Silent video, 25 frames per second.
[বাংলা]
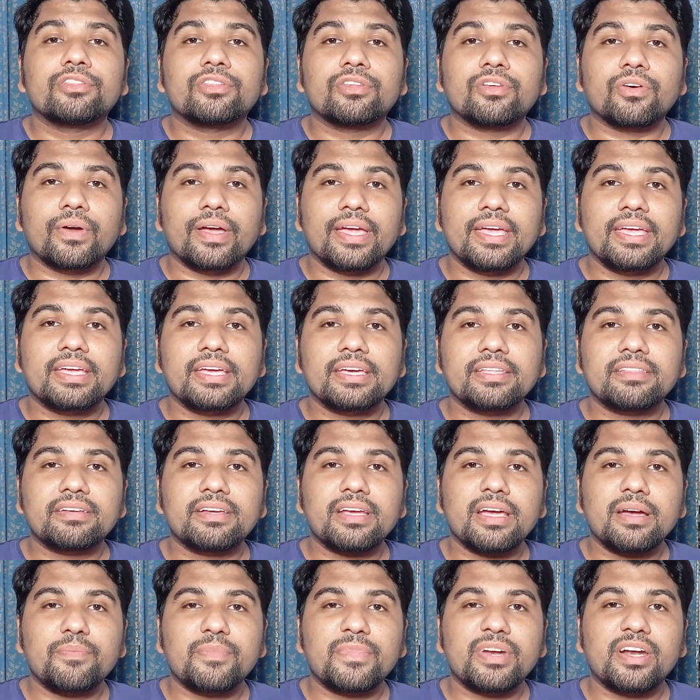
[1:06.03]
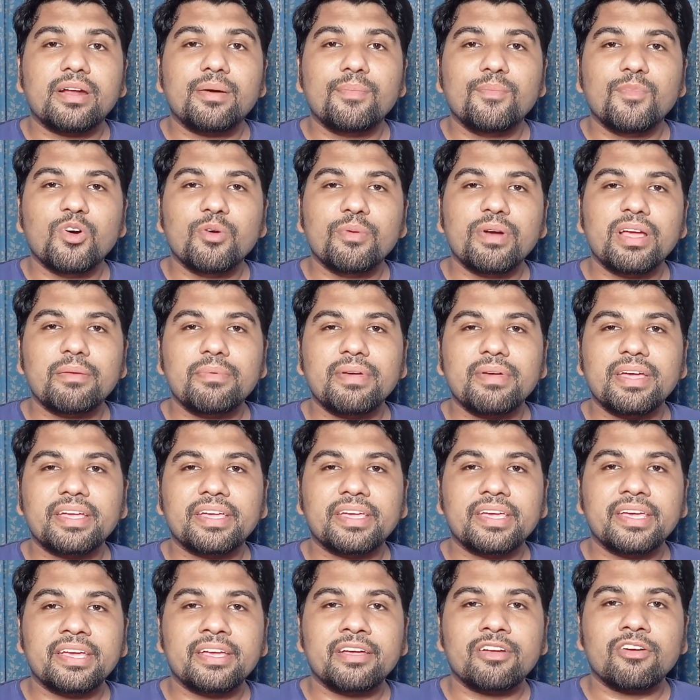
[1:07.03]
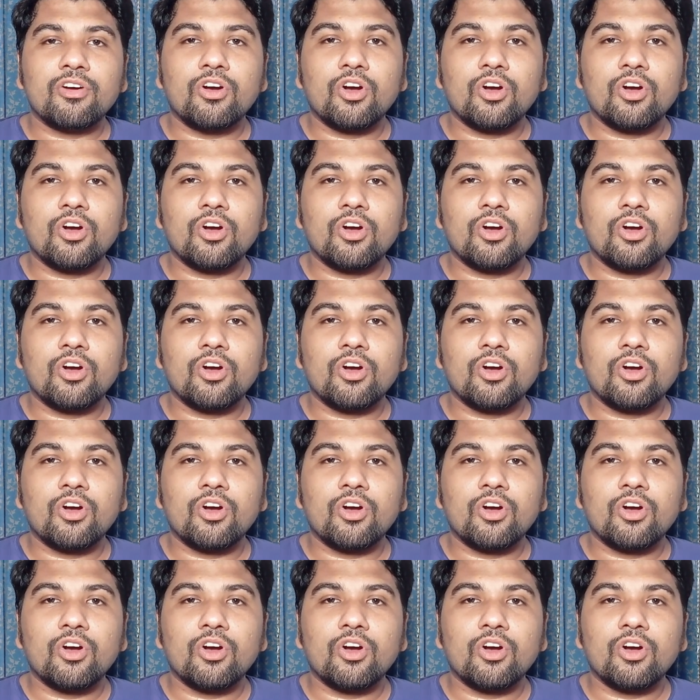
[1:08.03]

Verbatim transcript: তো এই ক্ষেত্রে আপনারা মোবাইল ব্যাংকিং